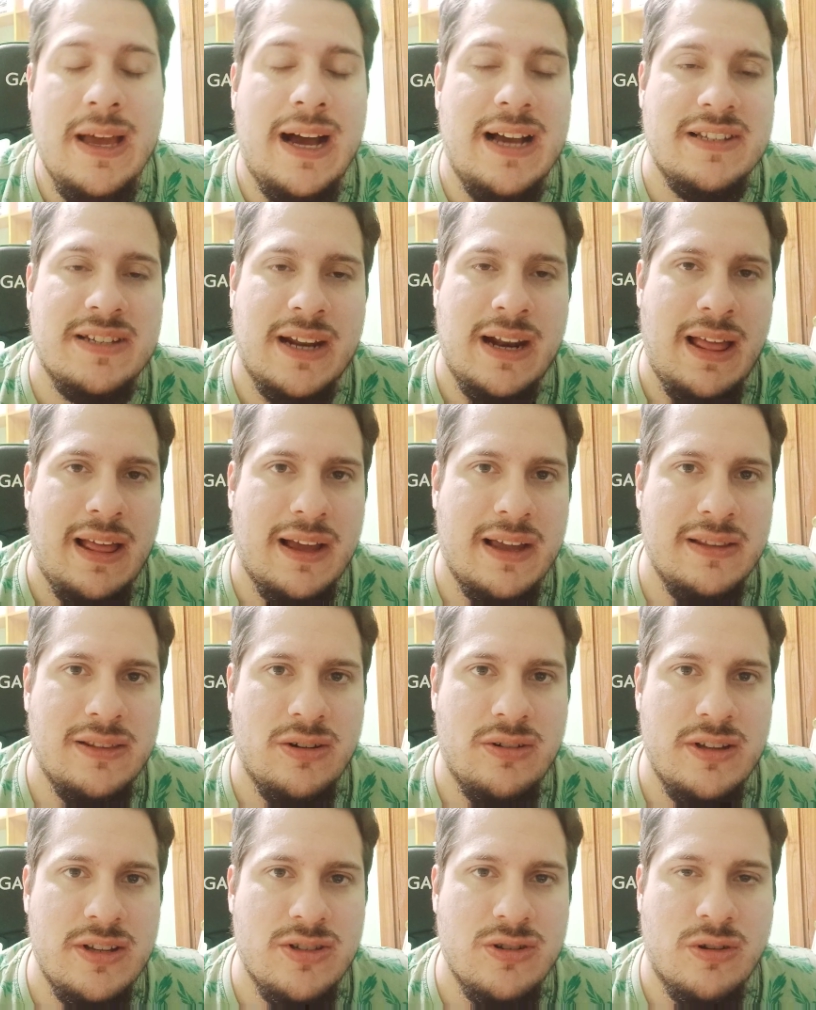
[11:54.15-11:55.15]
Así que nada,
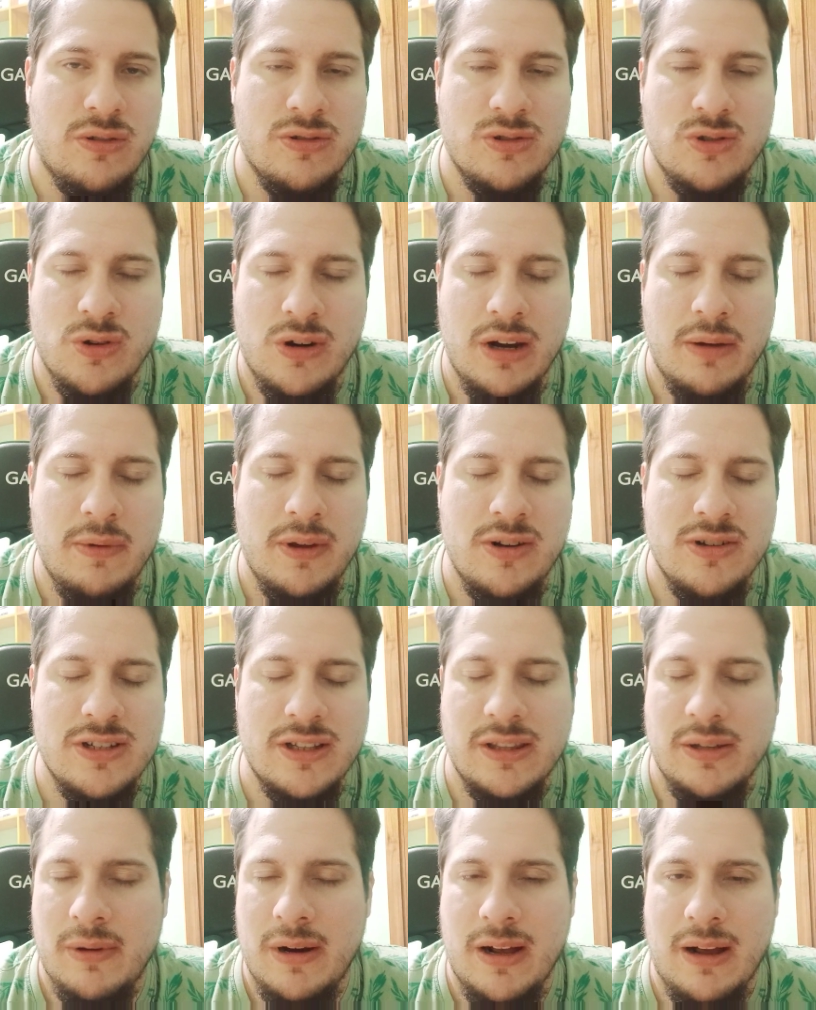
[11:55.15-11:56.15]
gente, lo dicho, suscribiros,
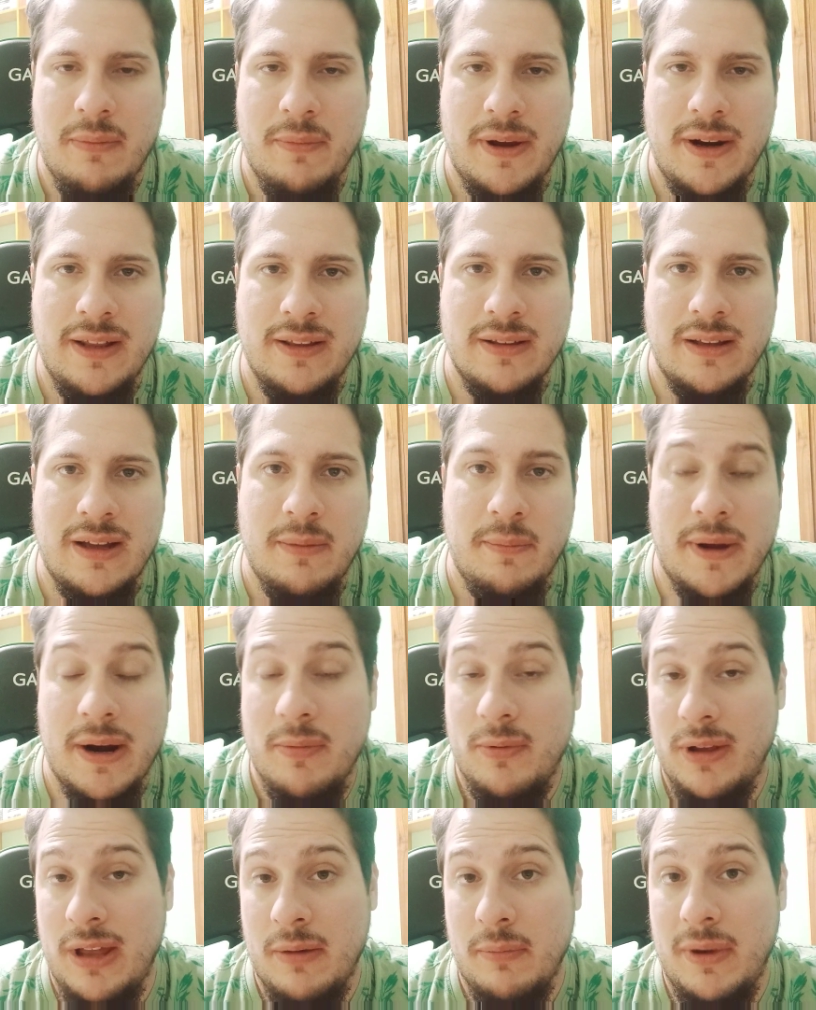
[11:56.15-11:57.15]
activa la campanita para
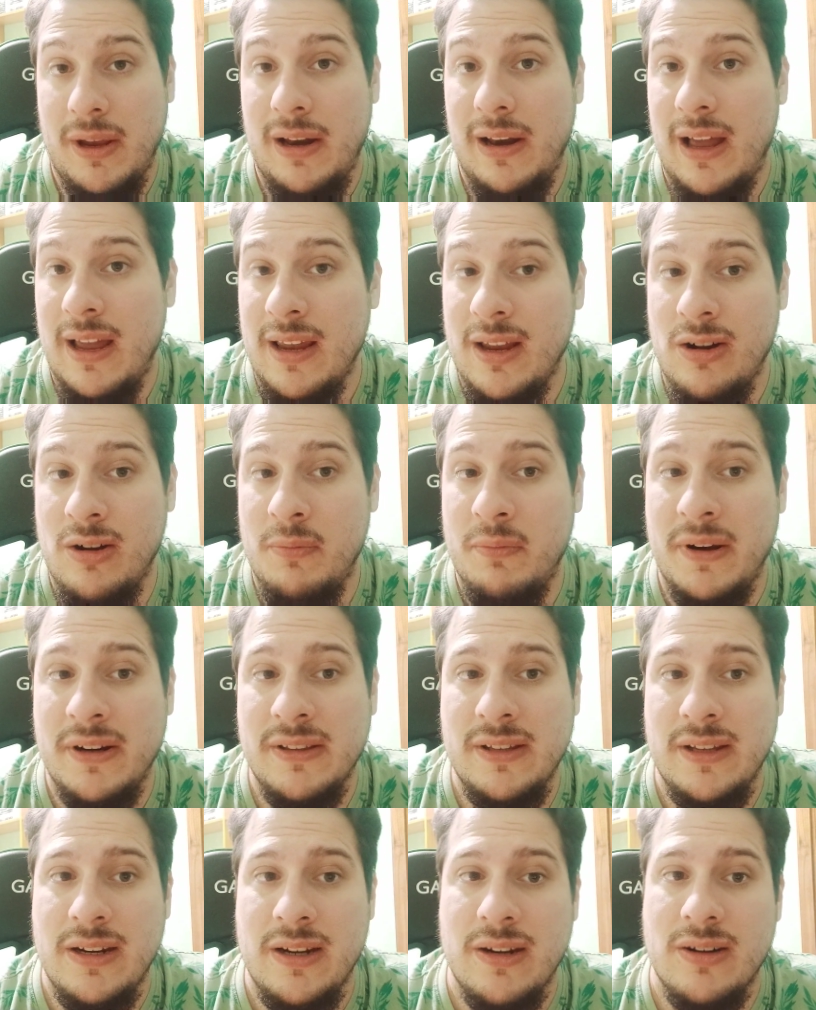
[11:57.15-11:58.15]
apoyarme, like y
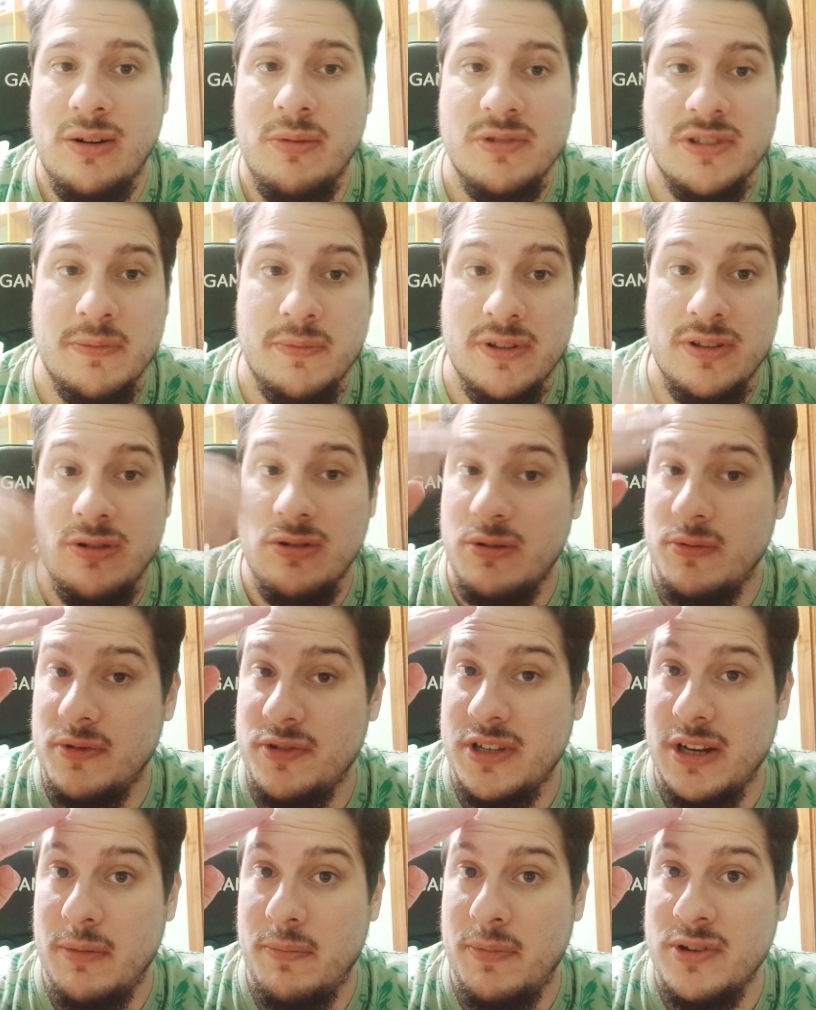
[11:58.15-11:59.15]
compartir. Como siempre digo, nos
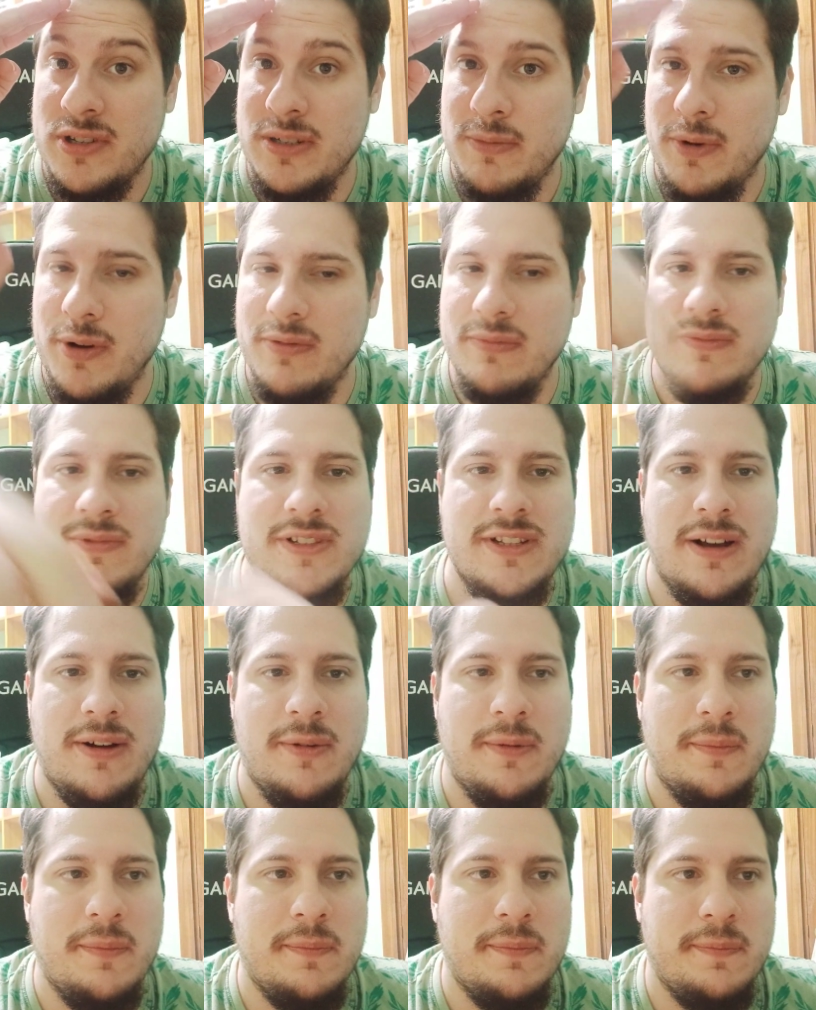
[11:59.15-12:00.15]
vemos en el próximo.
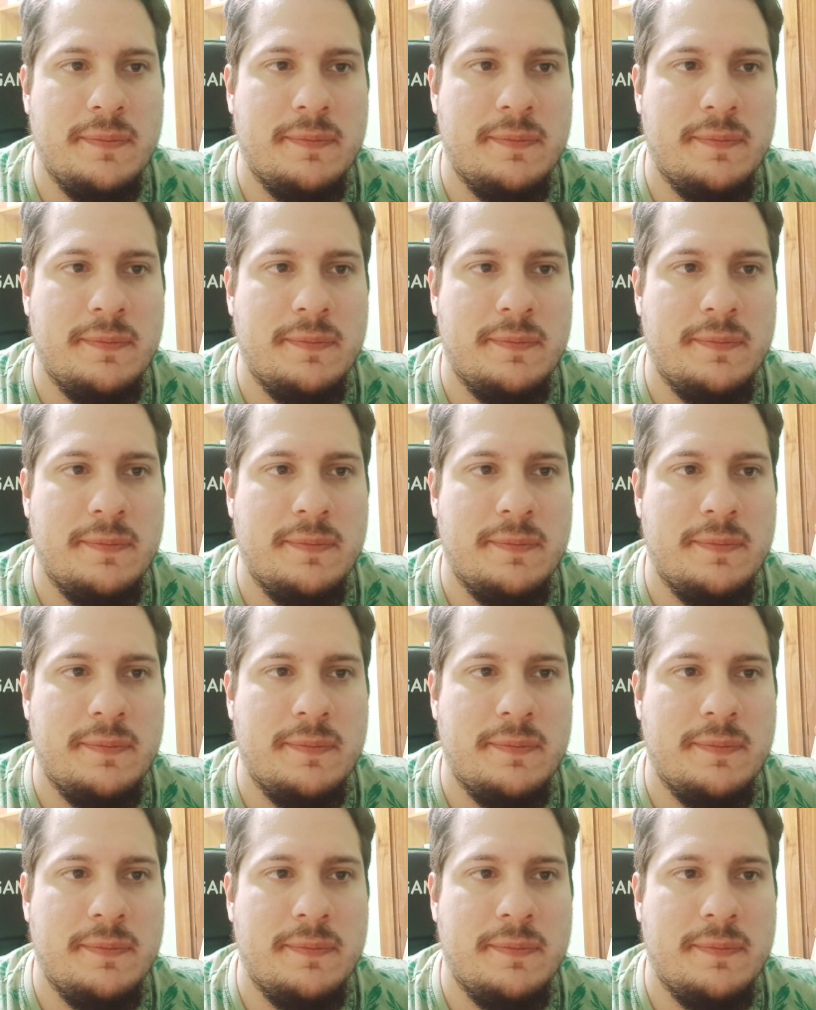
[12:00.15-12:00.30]
Chao.